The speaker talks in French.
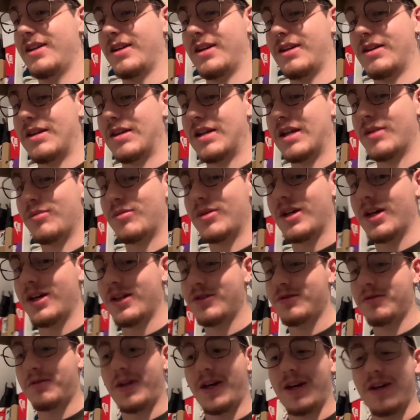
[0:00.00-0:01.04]
Et les migraines
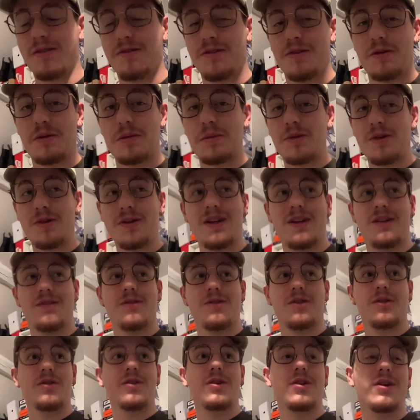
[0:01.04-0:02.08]
sont arrivées en même temps que les
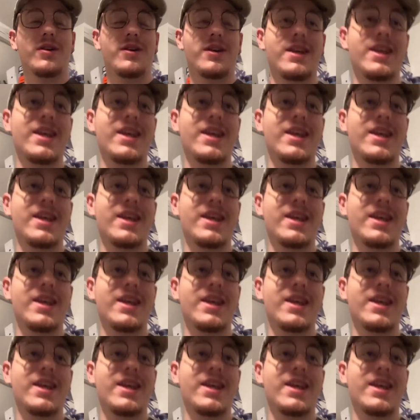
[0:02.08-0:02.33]
vlogs.